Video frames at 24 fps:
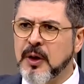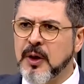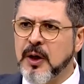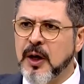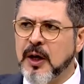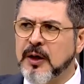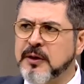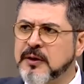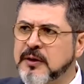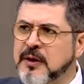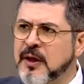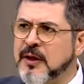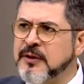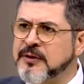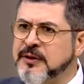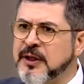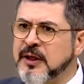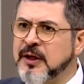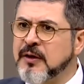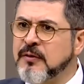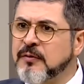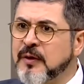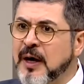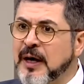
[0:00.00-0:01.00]
Hatta
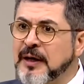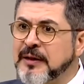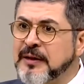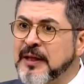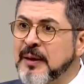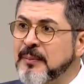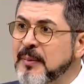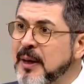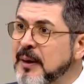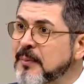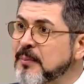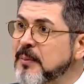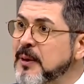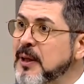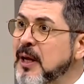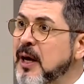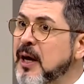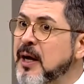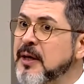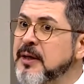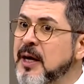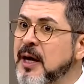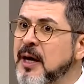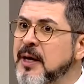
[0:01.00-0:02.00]
sana var demek bile
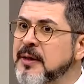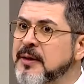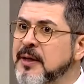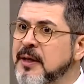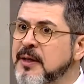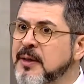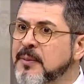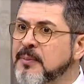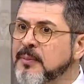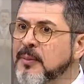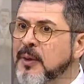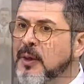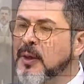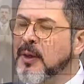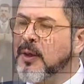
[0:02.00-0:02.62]
haya ederim.